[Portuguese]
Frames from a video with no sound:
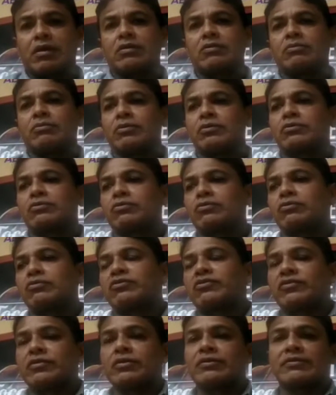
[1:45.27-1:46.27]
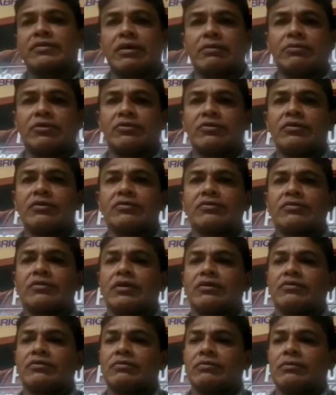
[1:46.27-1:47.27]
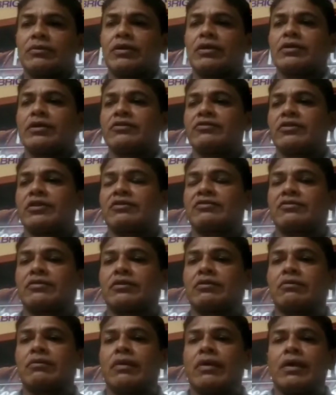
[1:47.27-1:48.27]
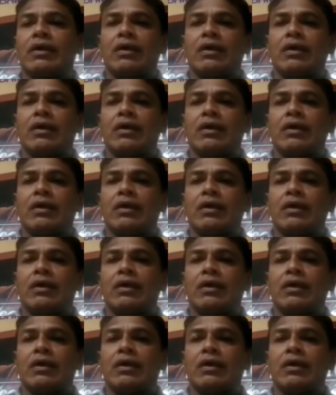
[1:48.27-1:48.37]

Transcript: é do Botucuxi sabe disso, né? quem é da direção.